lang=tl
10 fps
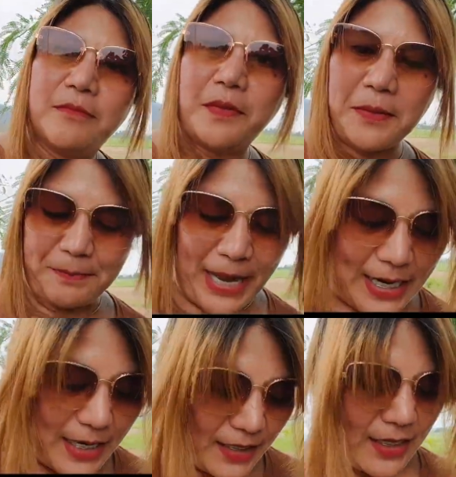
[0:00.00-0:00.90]

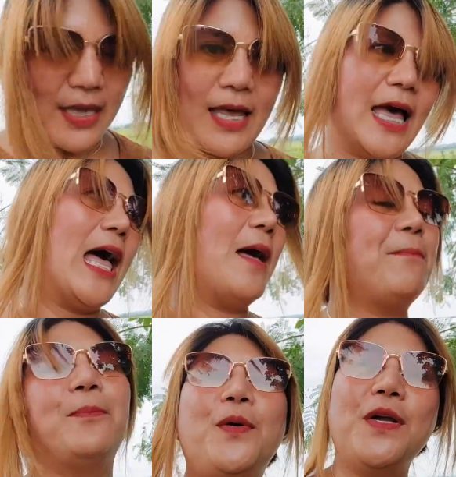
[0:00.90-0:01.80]
Pagpalang
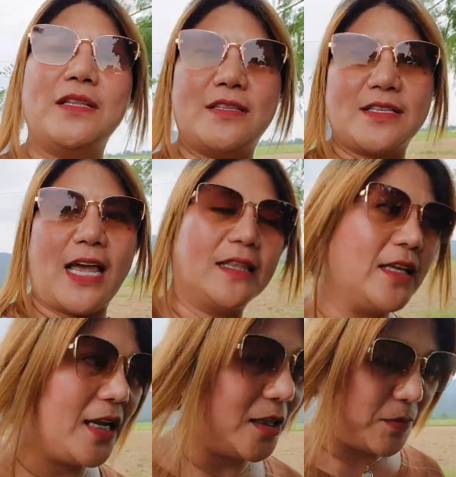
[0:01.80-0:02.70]
hapon sa
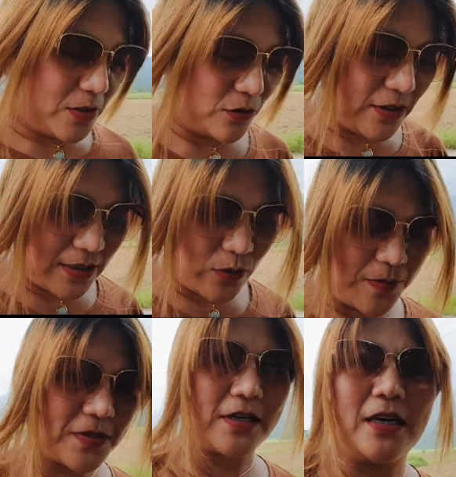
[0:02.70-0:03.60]
ating lahat mga sulit
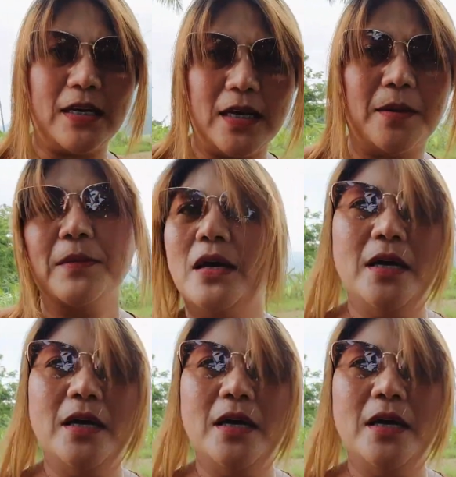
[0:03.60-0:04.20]
kagwaps kalingap.